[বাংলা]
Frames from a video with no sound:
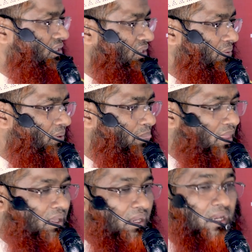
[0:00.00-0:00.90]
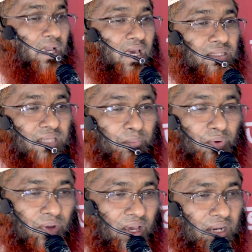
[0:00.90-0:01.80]
হয়ে যাবে এলাকার যারা
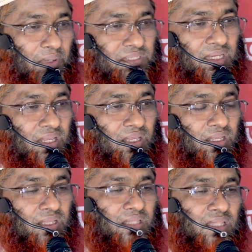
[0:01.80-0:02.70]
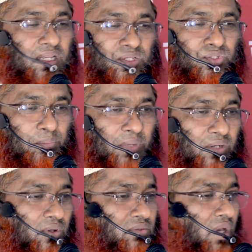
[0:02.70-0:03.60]
বড় আলেম আছে তাদেরকে সম্মান
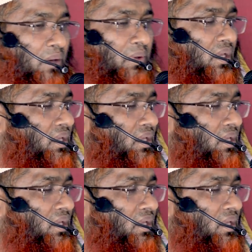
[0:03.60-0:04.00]
করতে হবে